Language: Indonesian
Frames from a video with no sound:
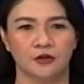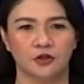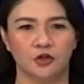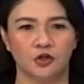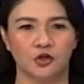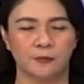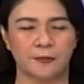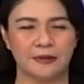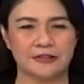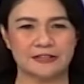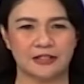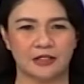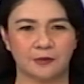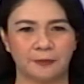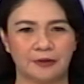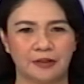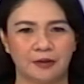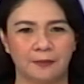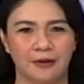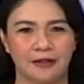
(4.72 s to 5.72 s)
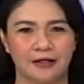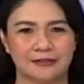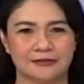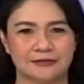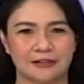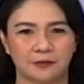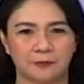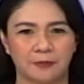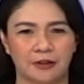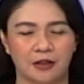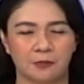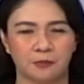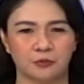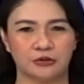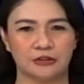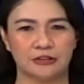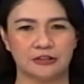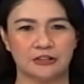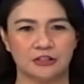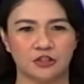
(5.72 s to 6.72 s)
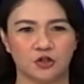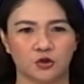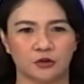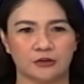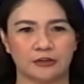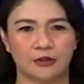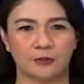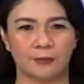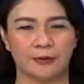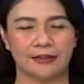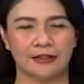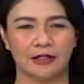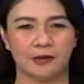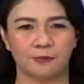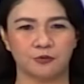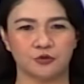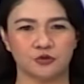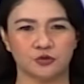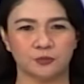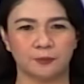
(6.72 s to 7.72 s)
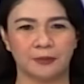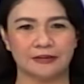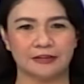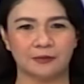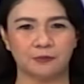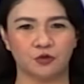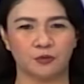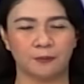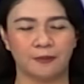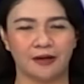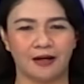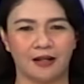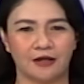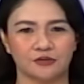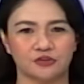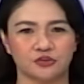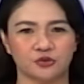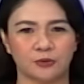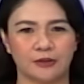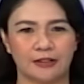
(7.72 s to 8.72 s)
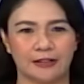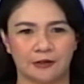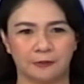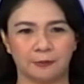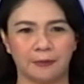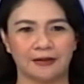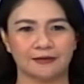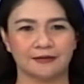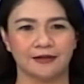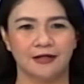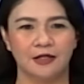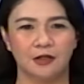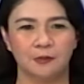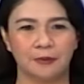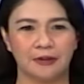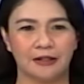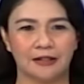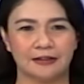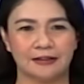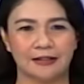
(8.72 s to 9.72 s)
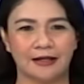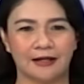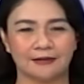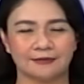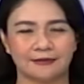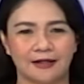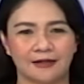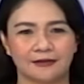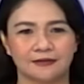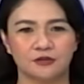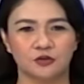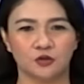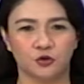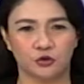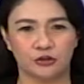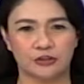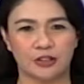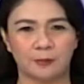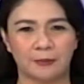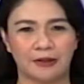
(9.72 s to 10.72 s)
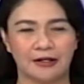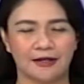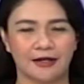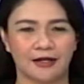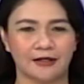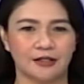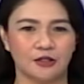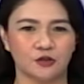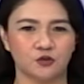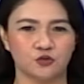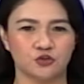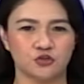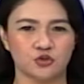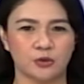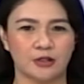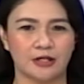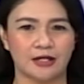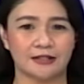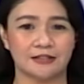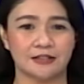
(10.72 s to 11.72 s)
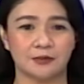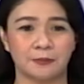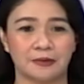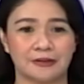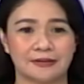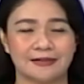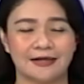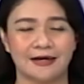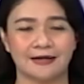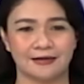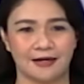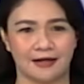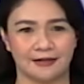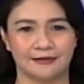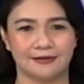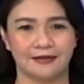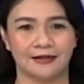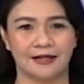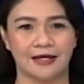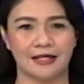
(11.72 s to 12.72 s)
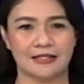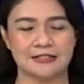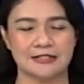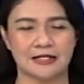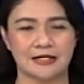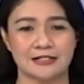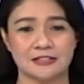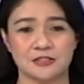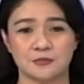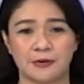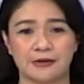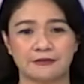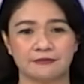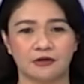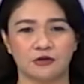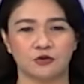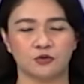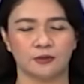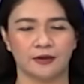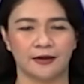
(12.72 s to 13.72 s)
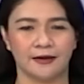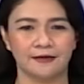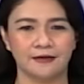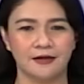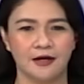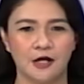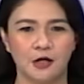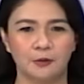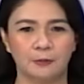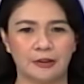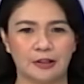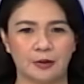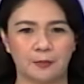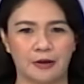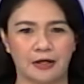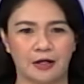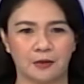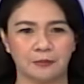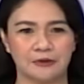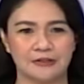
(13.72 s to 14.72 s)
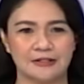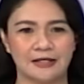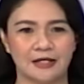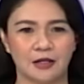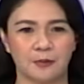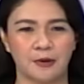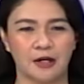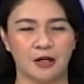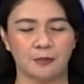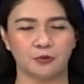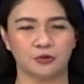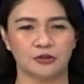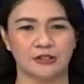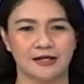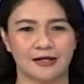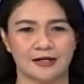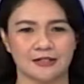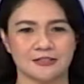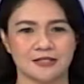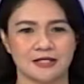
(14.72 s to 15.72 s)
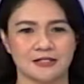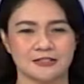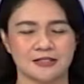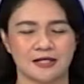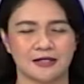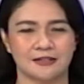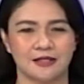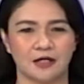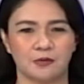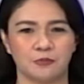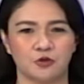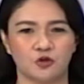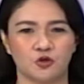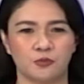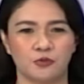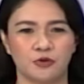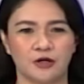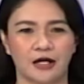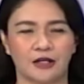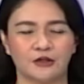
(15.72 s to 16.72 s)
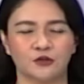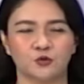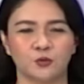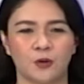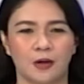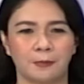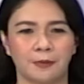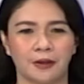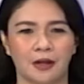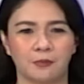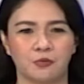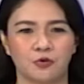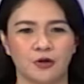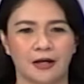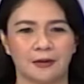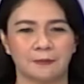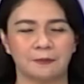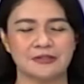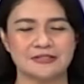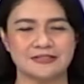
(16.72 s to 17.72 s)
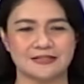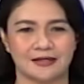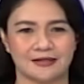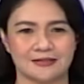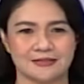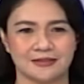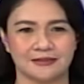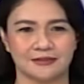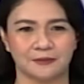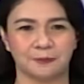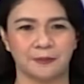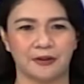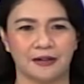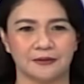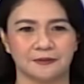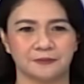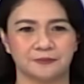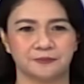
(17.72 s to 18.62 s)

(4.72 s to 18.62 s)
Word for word: Upacara pengibaran Sang Merah Putih di Kota Waingapu, Sumba Timur berlangsung hikmat. Pengeringatan HUT kemerdekaan itu juga dimeriahkan dengan acara spektakuler pengibaran bendera Merah Putih raksasa yang menghubungkan dua pelabuhan besar setempat.